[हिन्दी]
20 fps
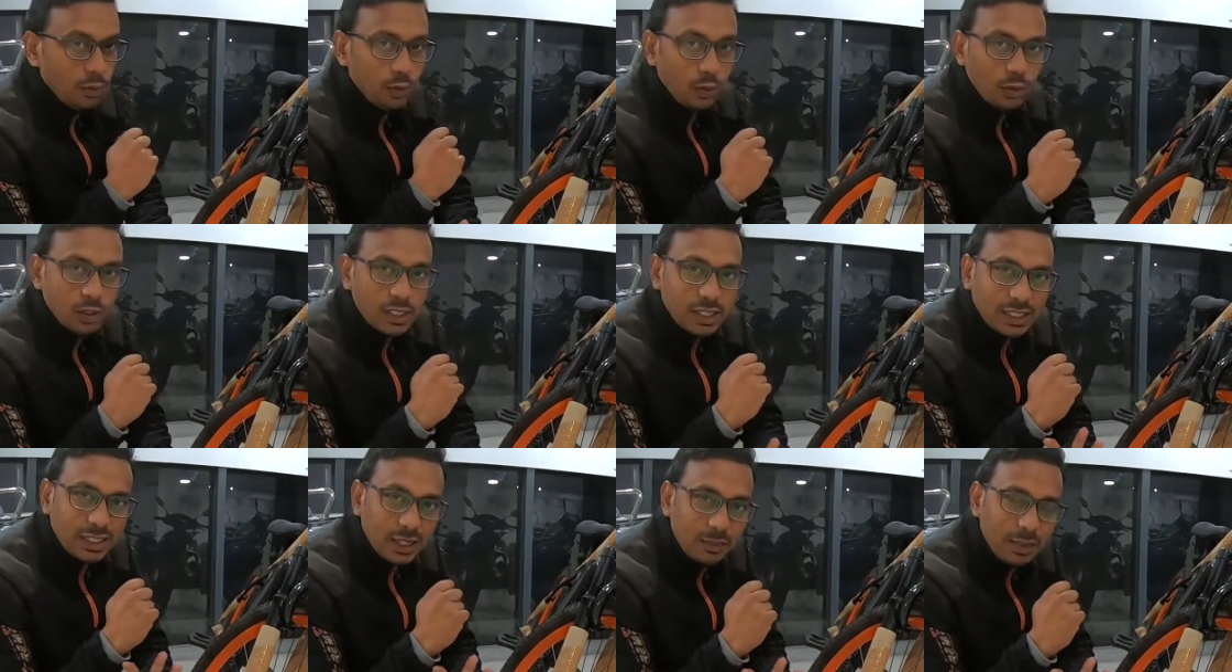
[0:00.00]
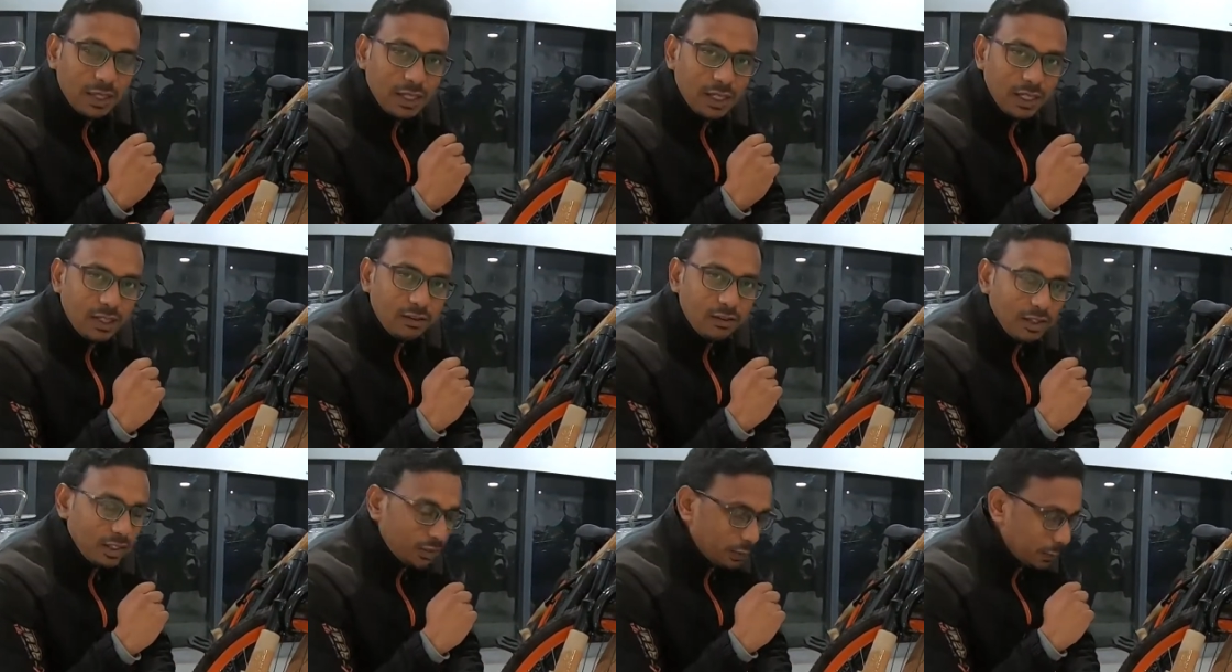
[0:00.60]
लोग जितने भी
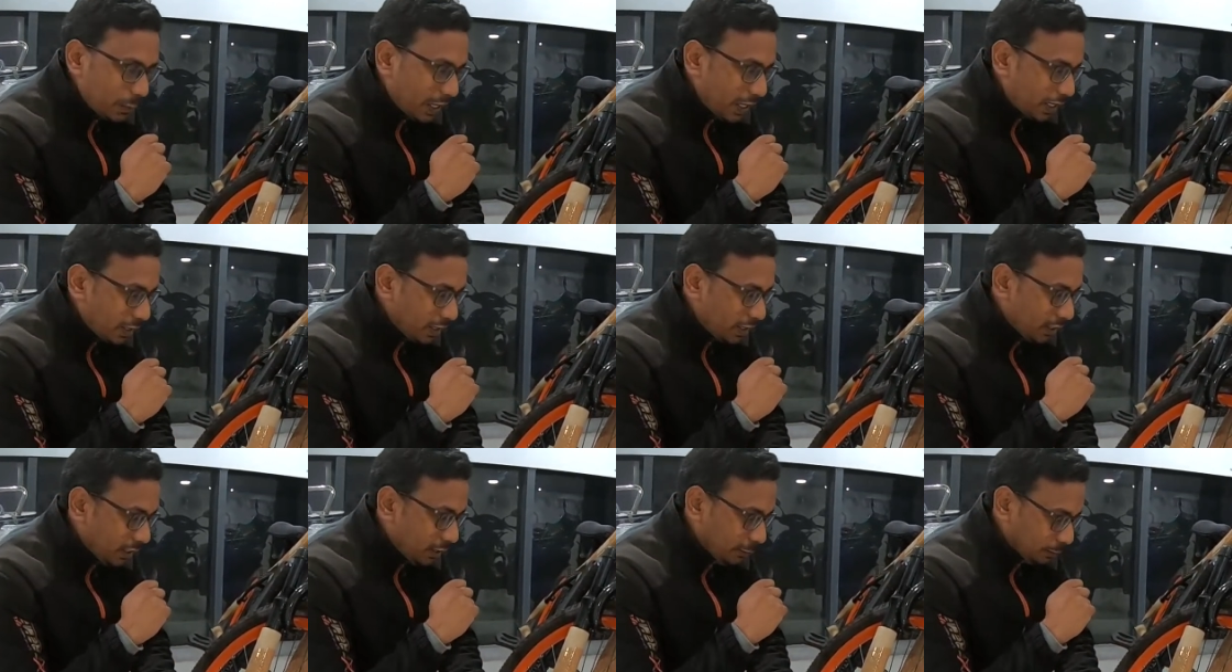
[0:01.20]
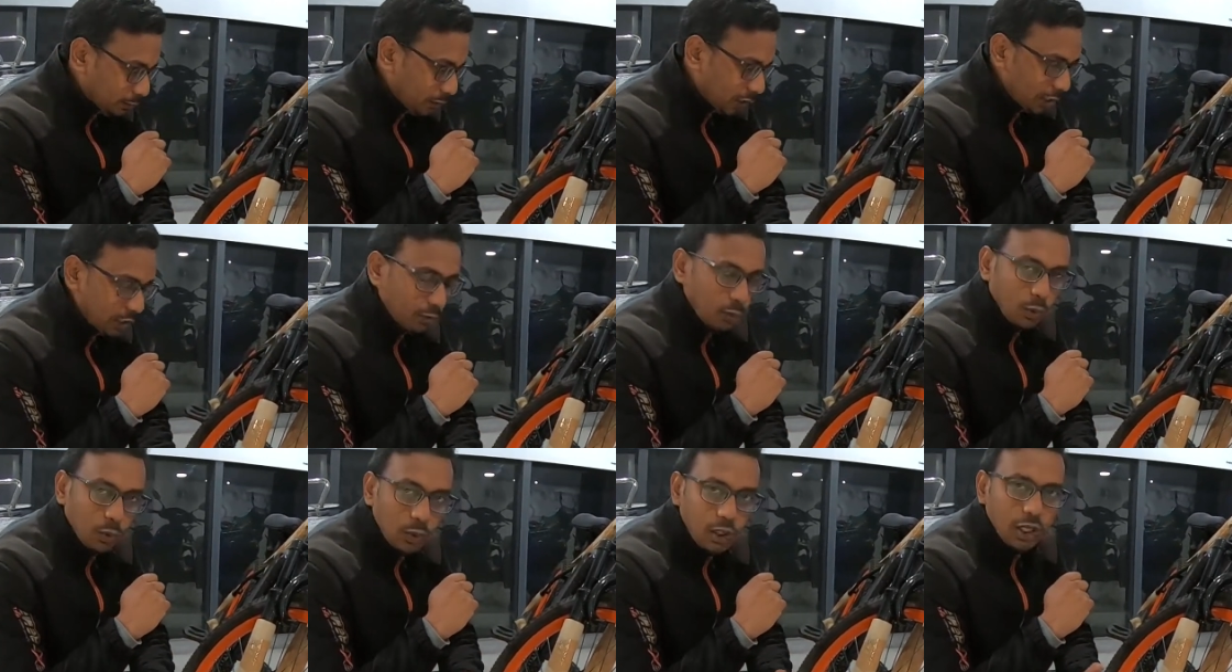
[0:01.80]
डिलीवरी पार्टनर हैं
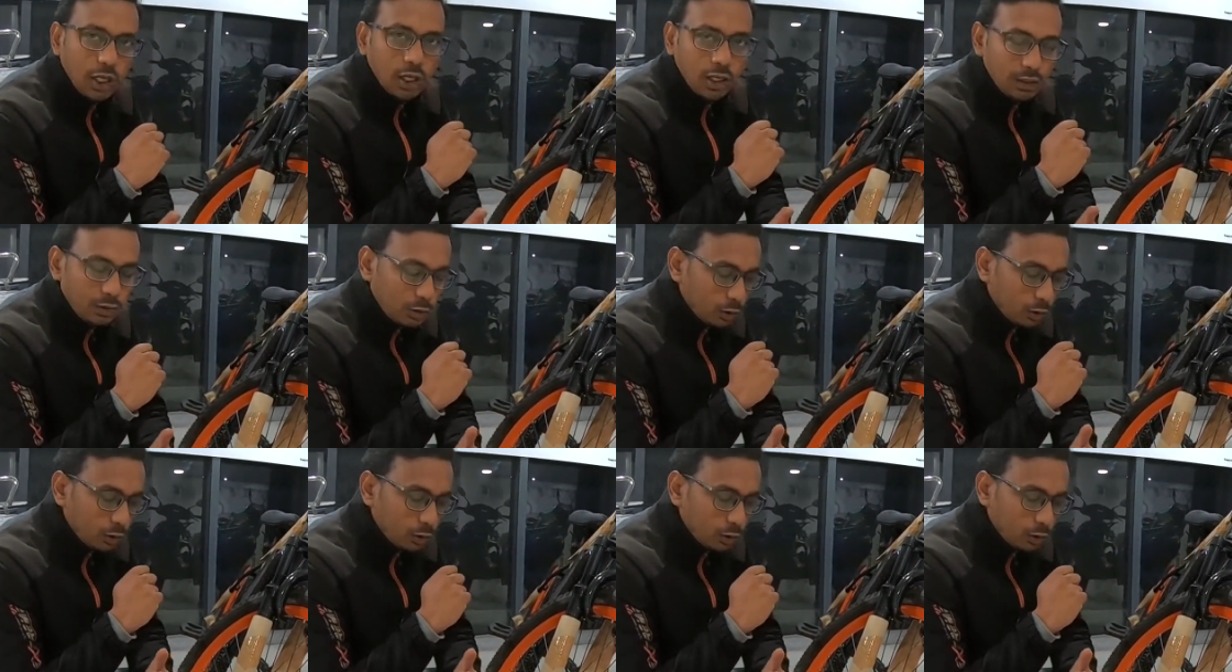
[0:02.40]
मतलब ओला